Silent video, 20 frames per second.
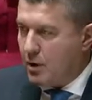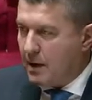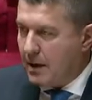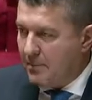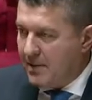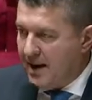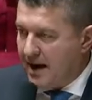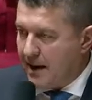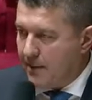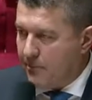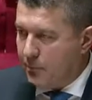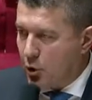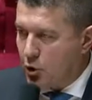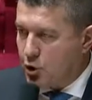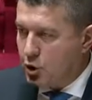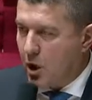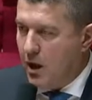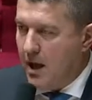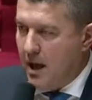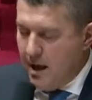la, main à la
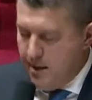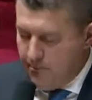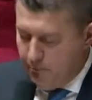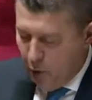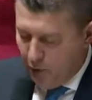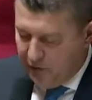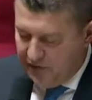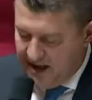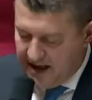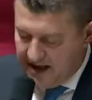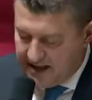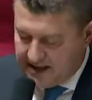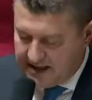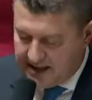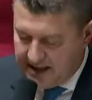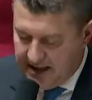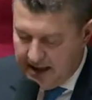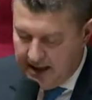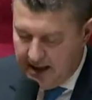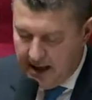poche pour
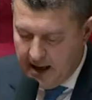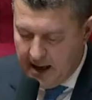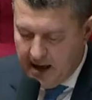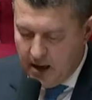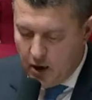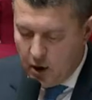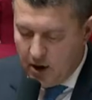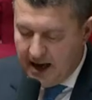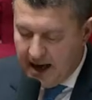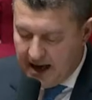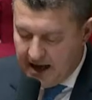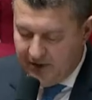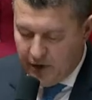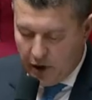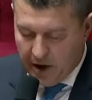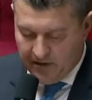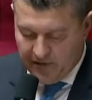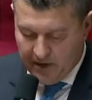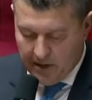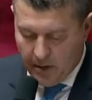financer
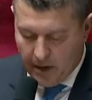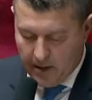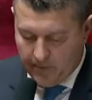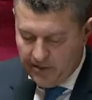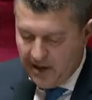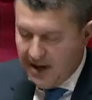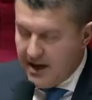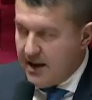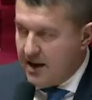l'arrivée de la fibre.